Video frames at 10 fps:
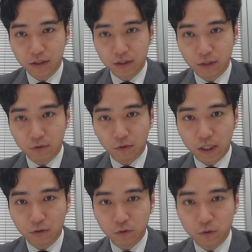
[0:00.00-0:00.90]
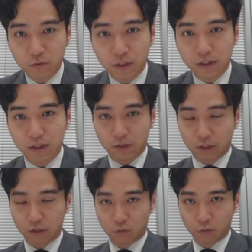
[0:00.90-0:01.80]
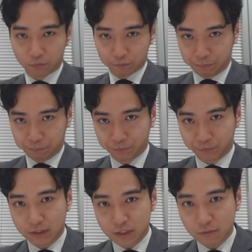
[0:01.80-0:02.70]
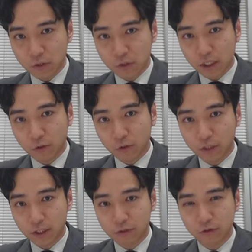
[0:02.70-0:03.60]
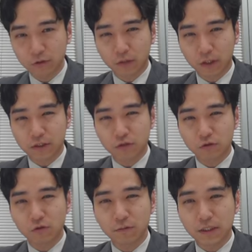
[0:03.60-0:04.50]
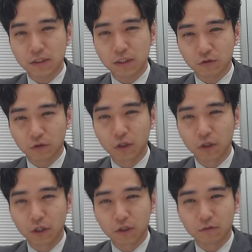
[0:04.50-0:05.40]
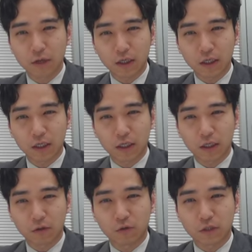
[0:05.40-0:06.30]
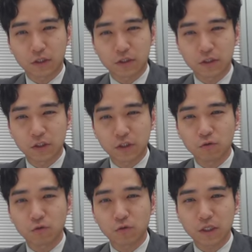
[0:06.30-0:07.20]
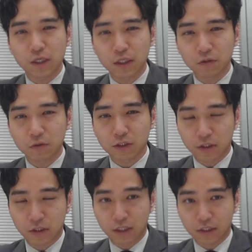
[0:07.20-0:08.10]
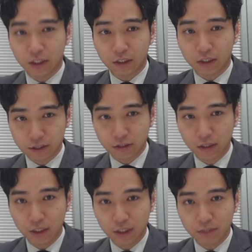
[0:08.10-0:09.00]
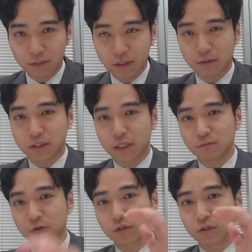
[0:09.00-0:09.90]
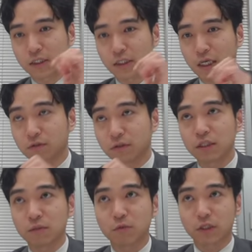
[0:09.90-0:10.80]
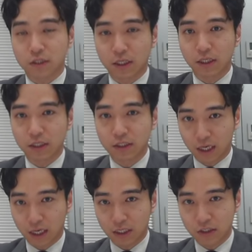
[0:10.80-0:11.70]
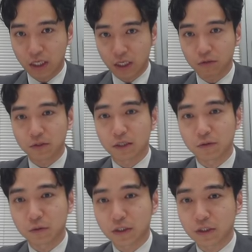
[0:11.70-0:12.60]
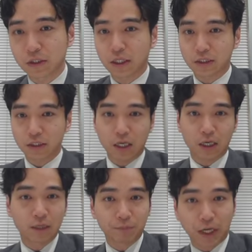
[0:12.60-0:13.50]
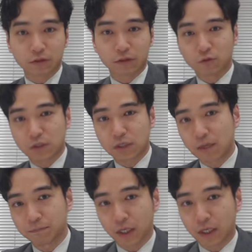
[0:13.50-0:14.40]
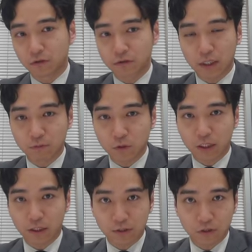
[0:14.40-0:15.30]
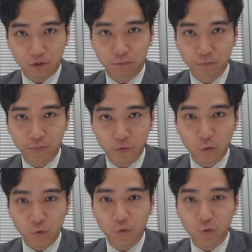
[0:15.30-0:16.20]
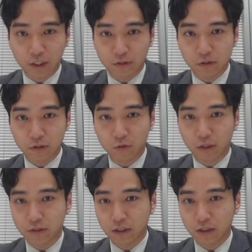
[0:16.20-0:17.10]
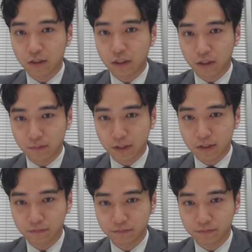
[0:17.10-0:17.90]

で、これあの補足なんですけれども、まあ、税務調査が行われる人の はちじゅうろくパーセント は、えー、これですね、申告をしてない人たちに対して入ってます。つまり税務署に対してあの何にもですね、してない、しれっとしている人たちに対して、ある日突然、あの税務調査やりますよということで、追徴課税になっています。